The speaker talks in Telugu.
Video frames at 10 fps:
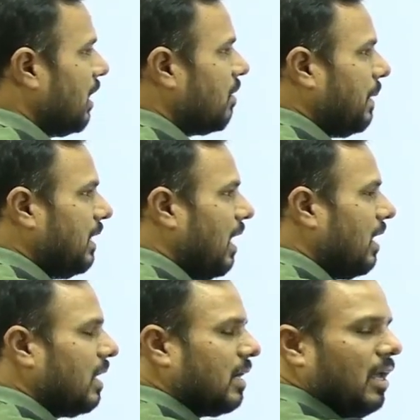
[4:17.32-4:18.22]
మనకి పదహారు
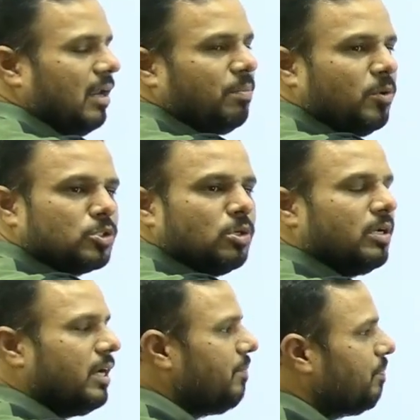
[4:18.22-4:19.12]
రకాల పోస్టులు
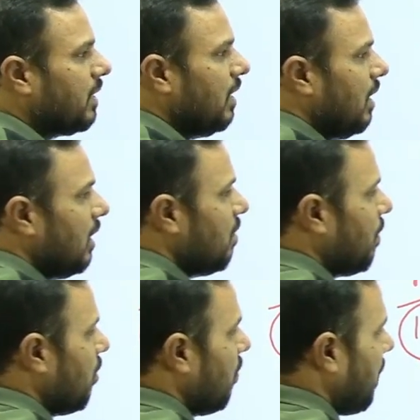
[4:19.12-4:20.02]
ఉన్నాయి
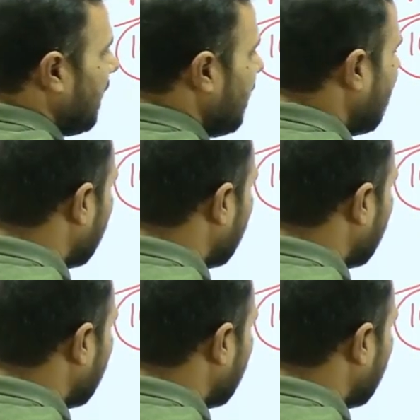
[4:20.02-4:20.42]
ఇప్పుడు పదిహేడో